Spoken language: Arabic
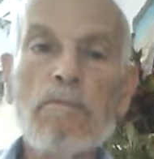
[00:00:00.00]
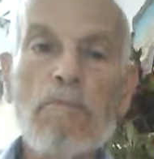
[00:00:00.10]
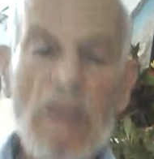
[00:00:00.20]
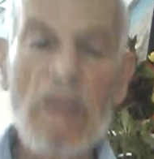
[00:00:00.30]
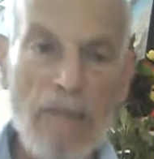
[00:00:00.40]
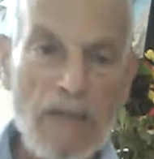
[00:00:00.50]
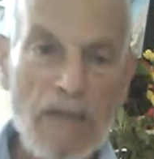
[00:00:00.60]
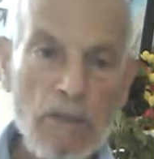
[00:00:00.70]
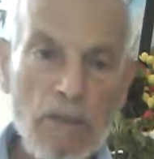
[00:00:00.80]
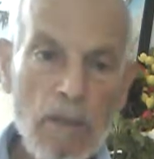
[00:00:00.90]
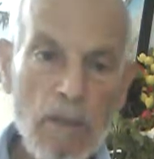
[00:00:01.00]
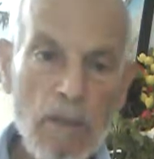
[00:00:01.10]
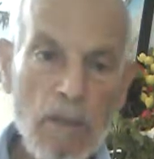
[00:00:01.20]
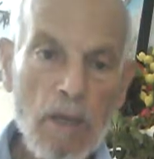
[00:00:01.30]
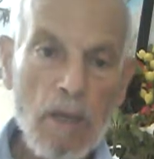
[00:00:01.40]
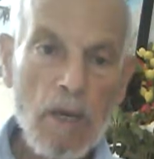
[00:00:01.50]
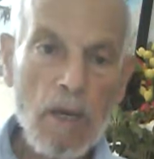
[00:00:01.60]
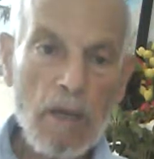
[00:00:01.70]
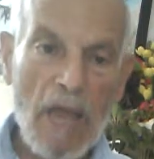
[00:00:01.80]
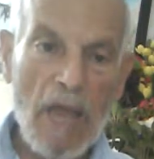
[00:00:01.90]
هذا ماش
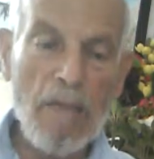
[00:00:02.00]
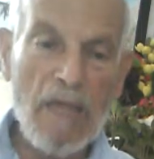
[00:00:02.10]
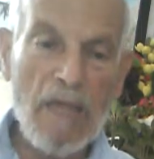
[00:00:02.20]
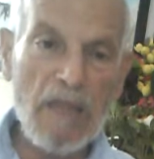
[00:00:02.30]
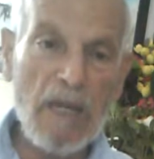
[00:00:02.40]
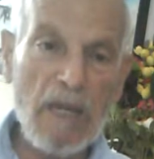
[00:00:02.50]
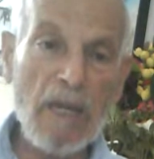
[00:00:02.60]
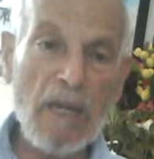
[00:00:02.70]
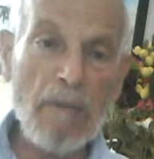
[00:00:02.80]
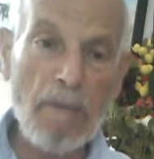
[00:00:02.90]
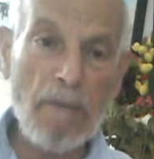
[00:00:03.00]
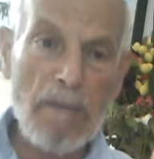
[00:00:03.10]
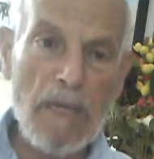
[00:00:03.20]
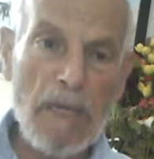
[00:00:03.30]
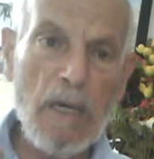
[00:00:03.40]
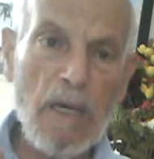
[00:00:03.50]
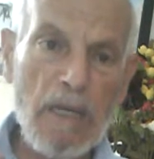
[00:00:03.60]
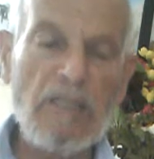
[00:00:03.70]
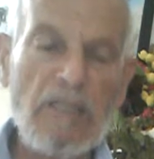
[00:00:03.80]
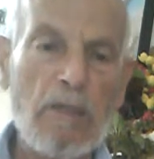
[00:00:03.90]
دائما يذكرك ربي قبل ما
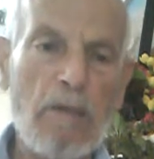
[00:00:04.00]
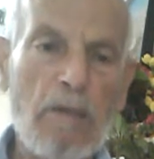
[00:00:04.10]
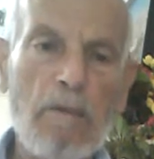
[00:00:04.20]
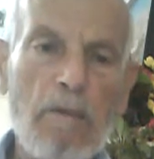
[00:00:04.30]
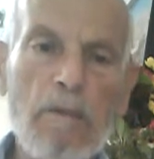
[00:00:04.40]
يسخطك